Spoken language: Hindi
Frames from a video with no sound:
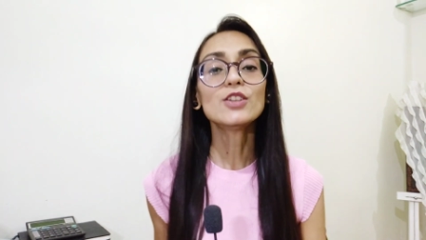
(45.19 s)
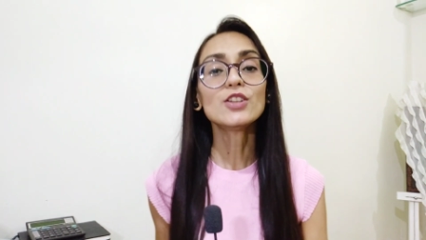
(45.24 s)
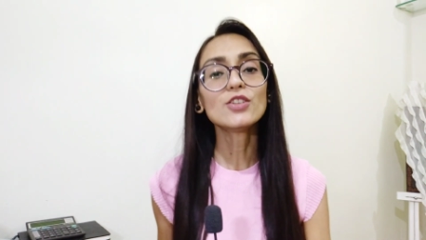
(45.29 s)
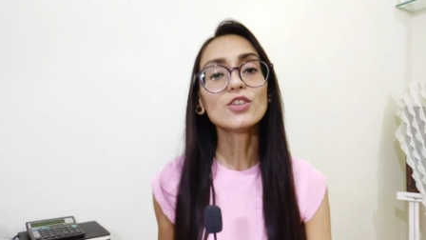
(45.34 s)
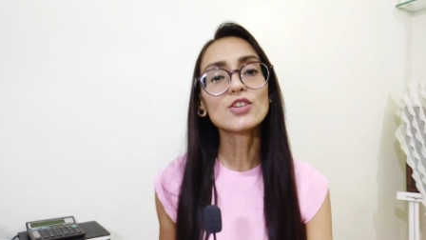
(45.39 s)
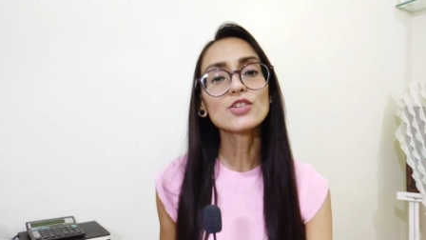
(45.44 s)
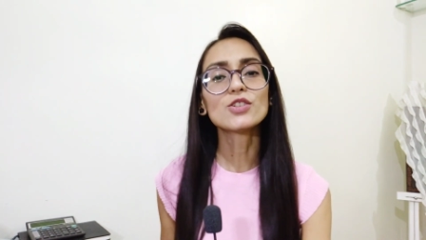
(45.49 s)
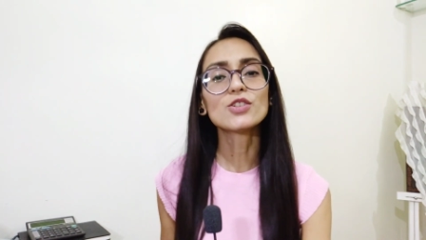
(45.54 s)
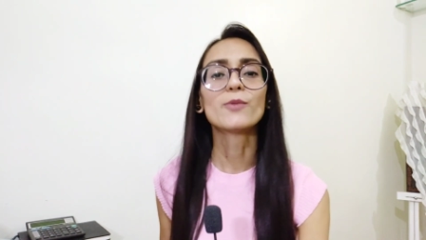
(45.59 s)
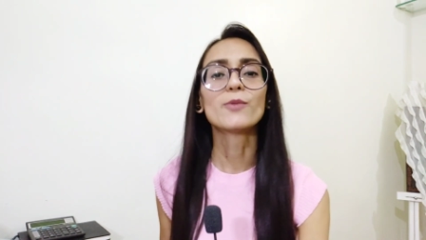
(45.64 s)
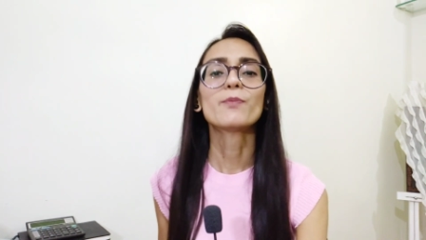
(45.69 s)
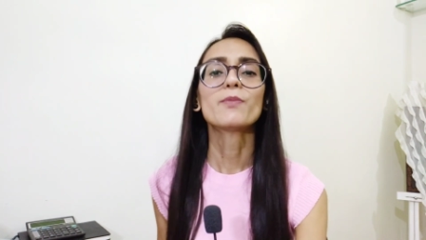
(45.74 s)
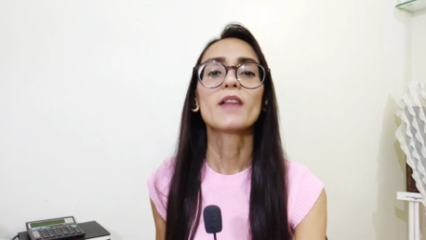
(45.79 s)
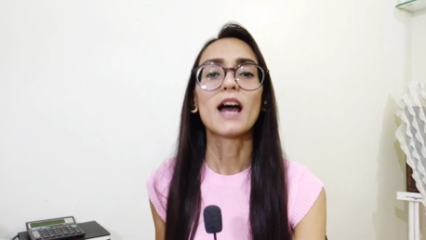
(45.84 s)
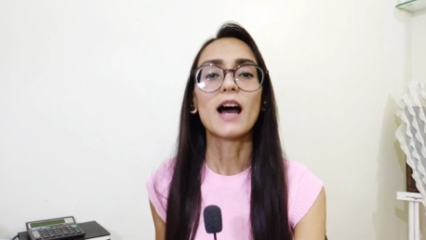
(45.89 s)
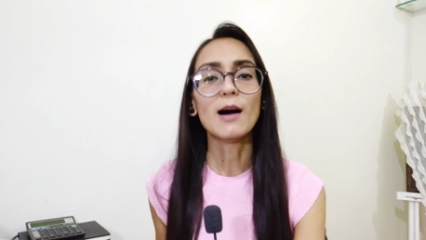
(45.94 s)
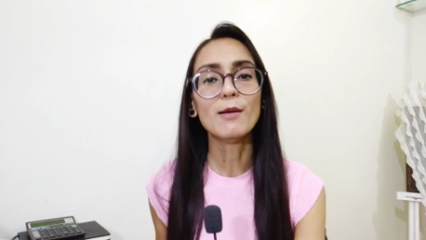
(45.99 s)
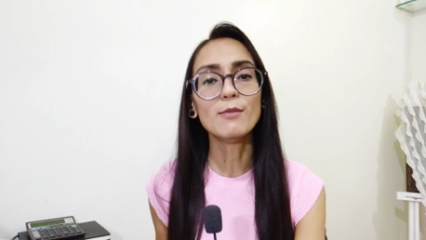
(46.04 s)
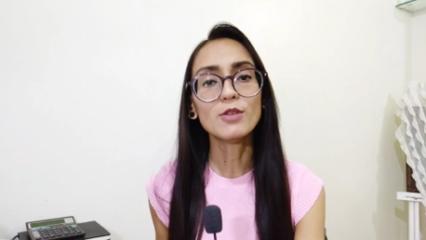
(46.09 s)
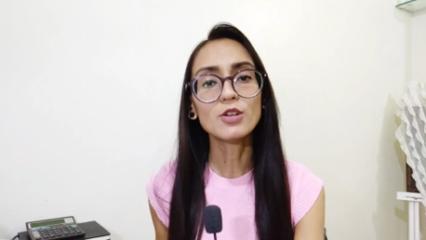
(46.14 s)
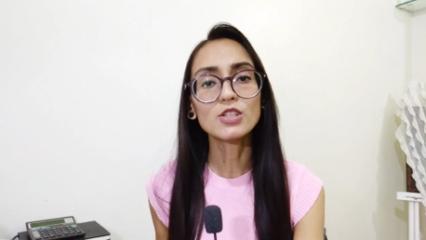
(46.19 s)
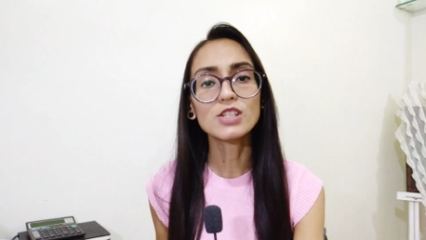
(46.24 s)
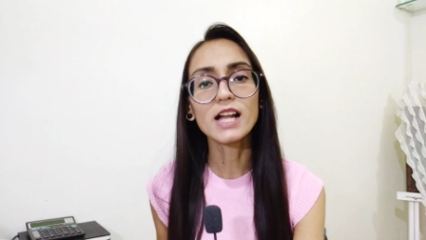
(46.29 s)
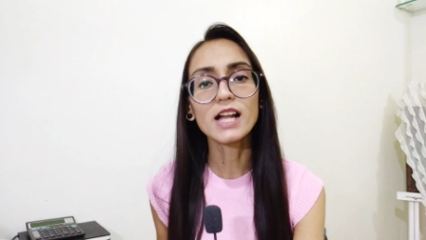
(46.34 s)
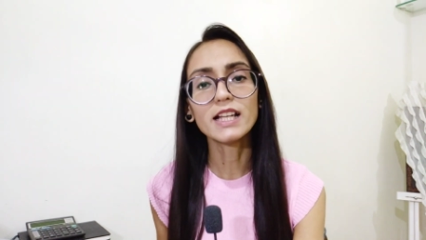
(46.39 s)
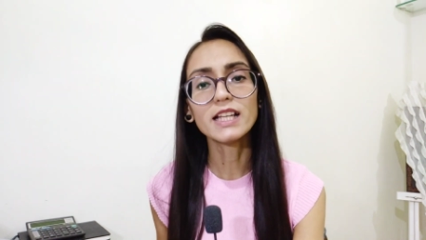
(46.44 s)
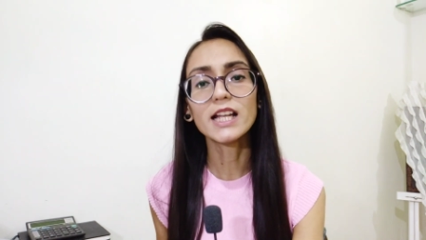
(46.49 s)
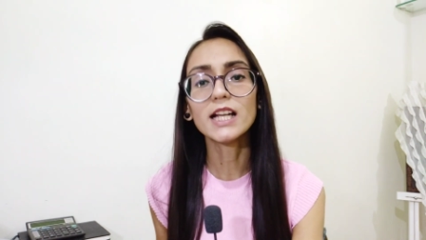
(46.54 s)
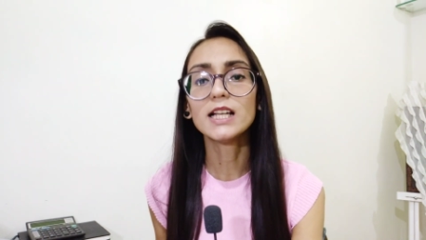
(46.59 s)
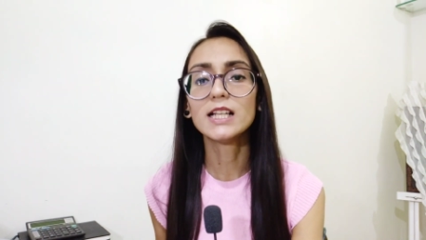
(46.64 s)
तो दोस्तों हम लोग
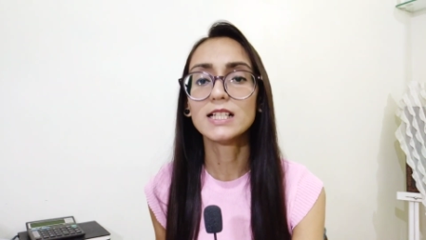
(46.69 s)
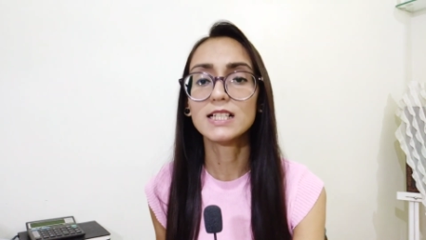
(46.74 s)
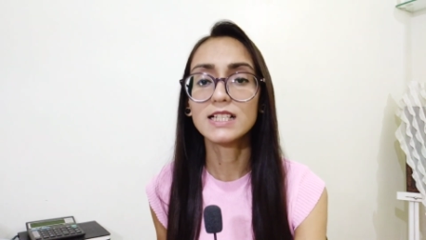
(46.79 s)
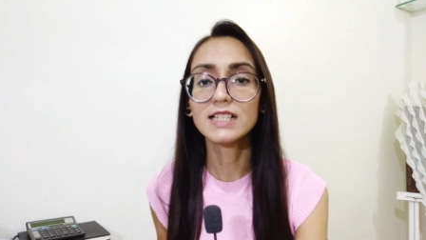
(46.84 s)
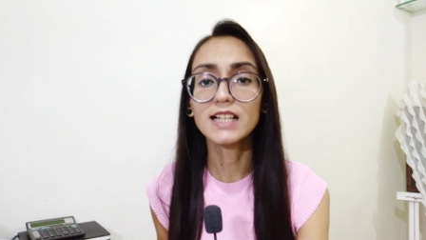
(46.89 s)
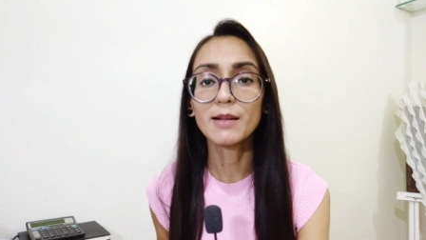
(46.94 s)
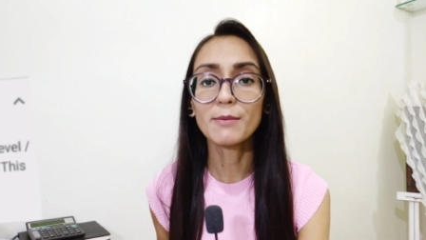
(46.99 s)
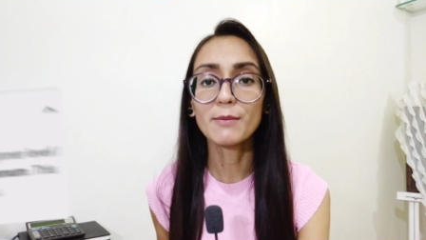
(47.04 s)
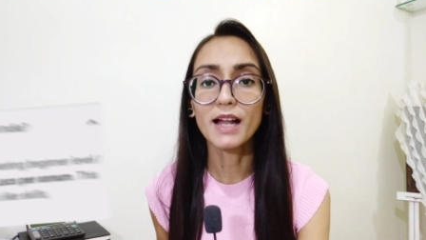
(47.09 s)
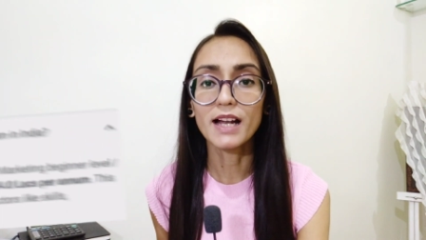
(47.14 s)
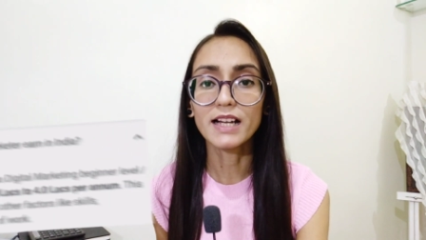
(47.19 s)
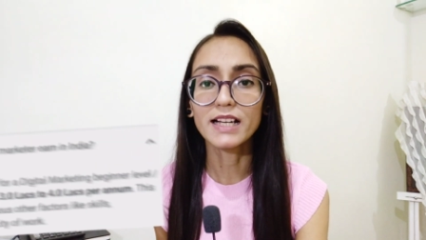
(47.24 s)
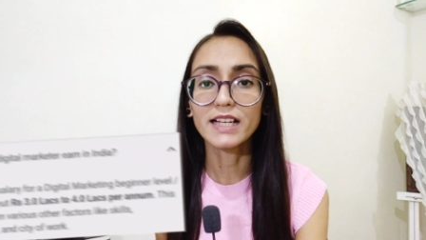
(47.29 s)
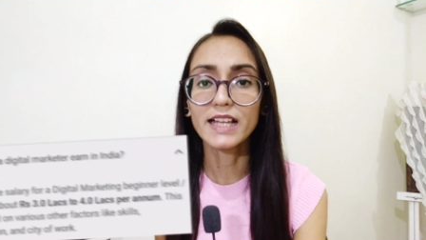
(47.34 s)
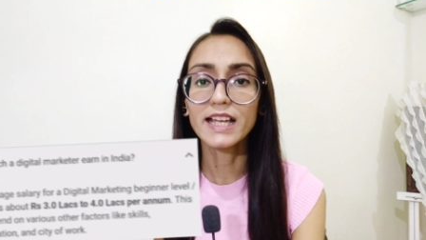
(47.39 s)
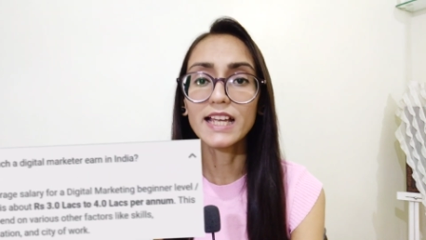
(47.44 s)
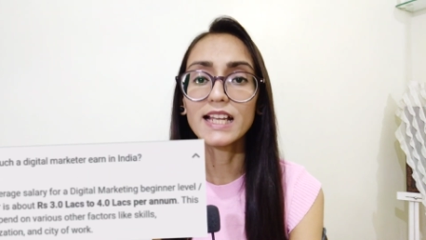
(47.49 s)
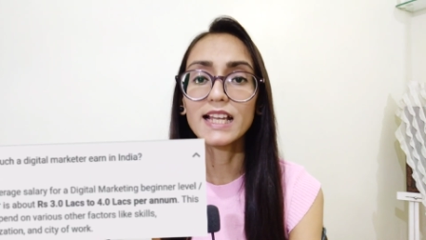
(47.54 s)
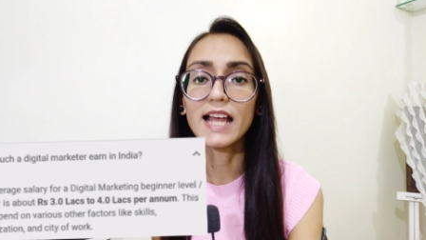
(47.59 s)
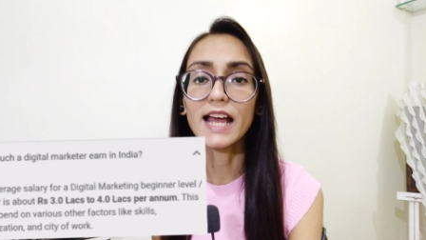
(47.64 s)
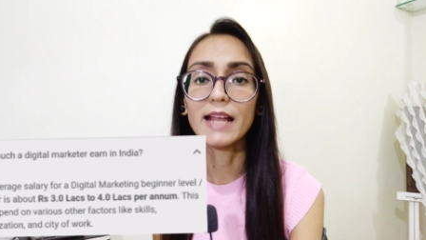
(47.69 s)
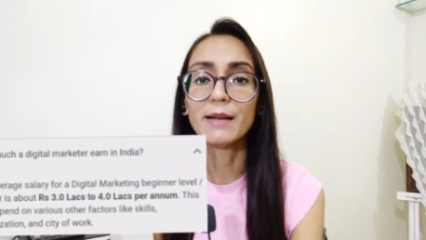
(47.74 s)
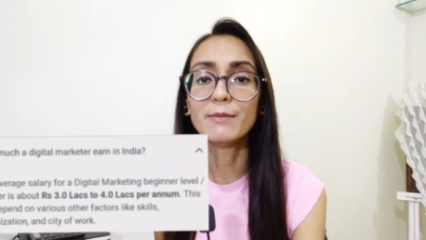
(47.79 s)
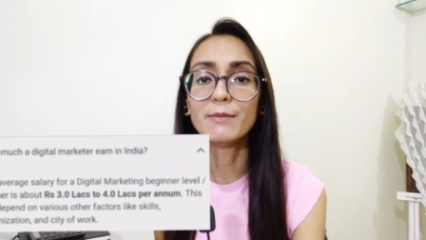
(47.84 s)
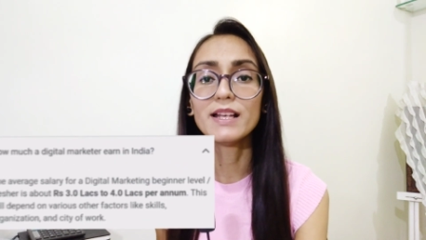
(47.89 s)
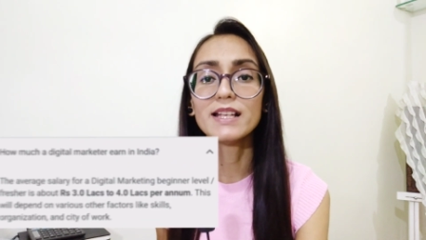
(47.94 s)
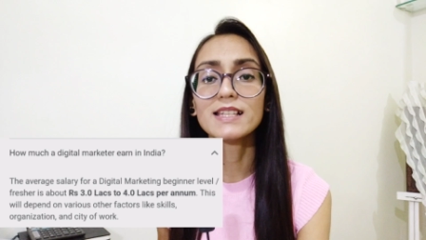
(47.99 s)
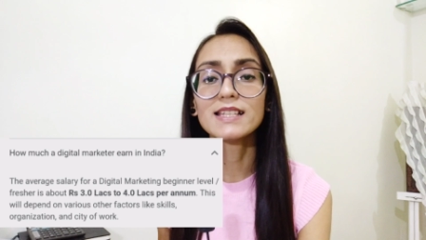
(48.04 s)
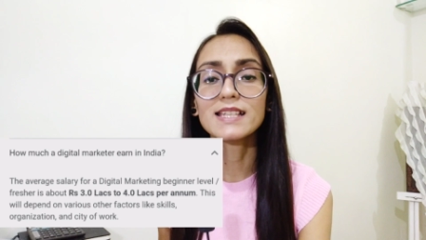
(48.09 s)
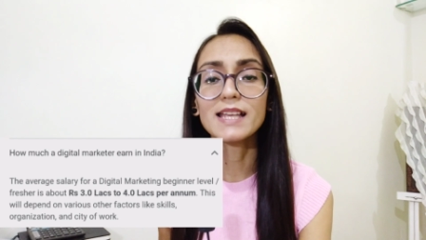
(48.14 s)
जानते हैं डिजिटल मार्केटिंग के
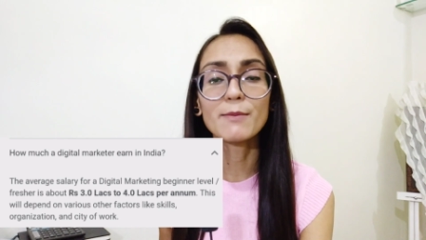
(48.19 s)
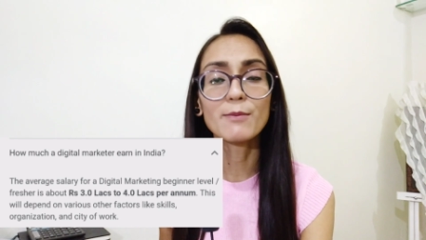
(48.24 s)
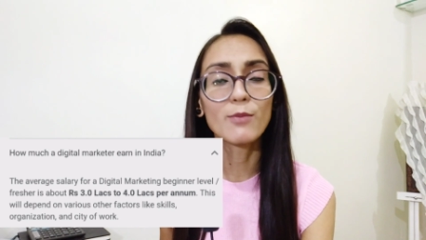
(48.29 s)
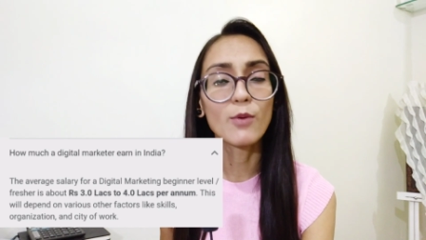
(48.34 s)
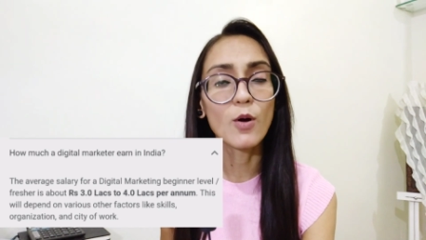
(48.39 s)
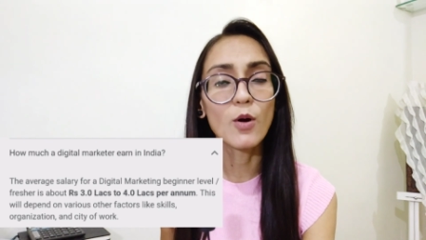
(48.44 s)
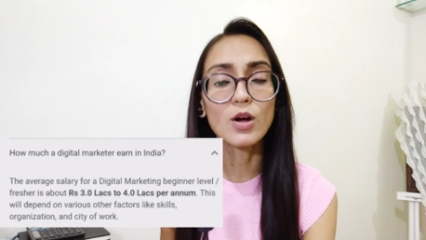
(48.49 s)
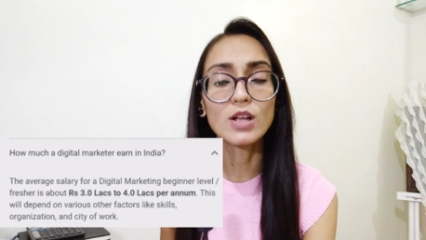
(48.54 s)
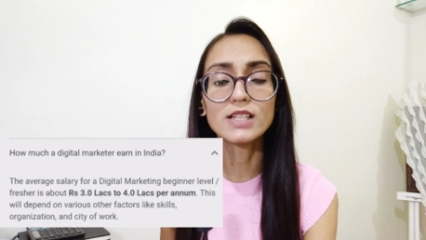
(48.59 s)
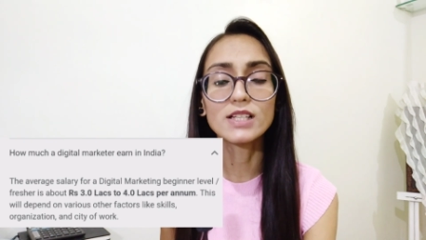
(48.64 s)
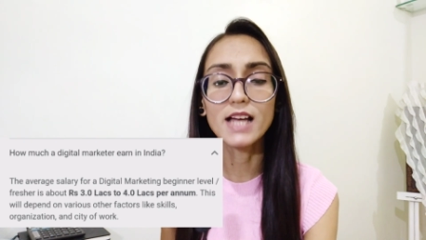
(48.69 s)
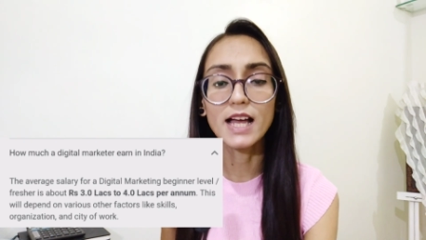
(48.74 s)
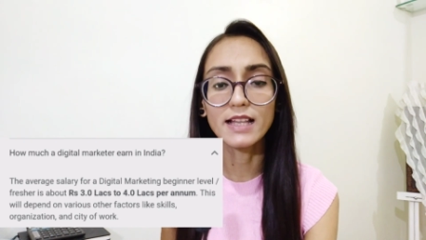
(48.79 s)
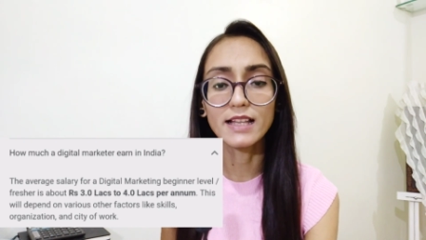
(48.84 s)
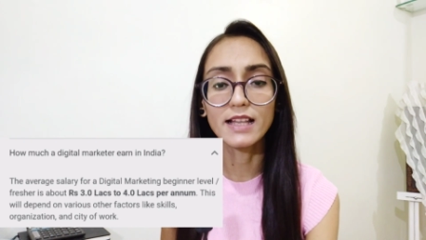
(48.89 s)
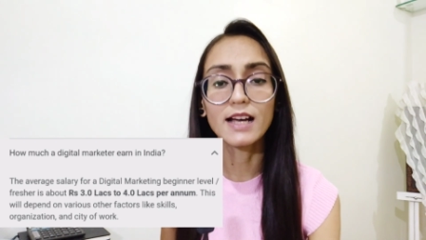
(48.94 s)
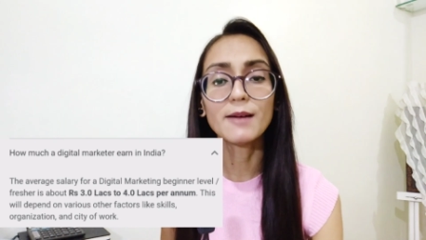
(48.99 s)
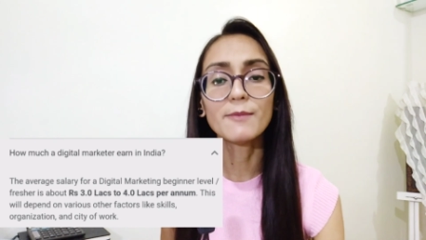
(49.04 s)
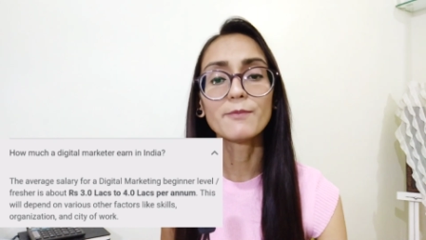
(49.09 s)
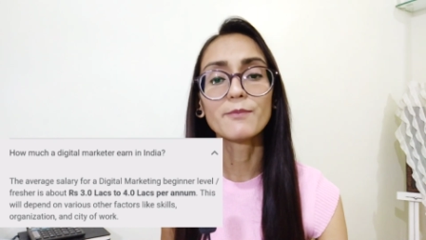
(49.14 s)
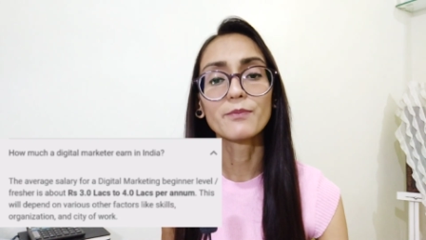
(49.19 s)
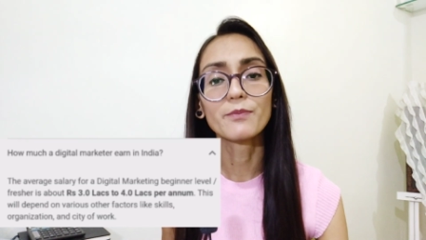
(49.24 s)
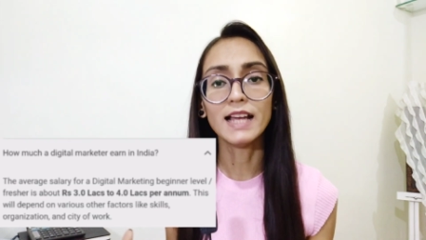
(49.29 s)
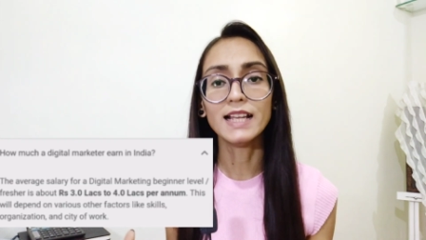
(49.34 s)
लाइन में इस टाइम बहुत ज्यादा